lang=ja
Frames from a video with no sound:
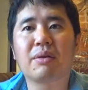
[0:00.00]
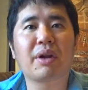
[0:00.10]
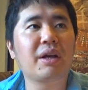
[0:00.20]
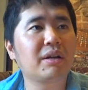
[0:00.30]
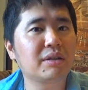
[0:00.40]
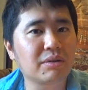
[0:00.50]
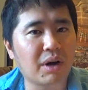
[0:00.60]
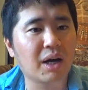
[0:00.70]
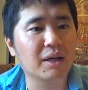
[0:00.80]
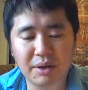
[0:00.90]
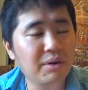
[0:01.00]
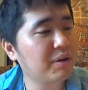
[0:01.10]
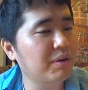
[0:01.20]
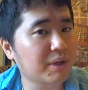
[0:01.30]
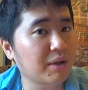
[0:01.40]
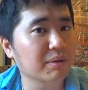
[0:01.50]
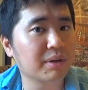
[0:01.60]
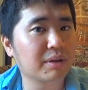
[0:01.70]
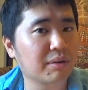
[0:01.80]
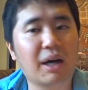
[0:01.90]
ドリンクとか有料なの
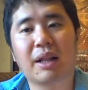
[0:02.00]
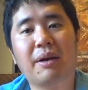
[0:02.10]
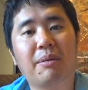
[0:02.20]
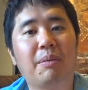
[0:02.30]
とかね、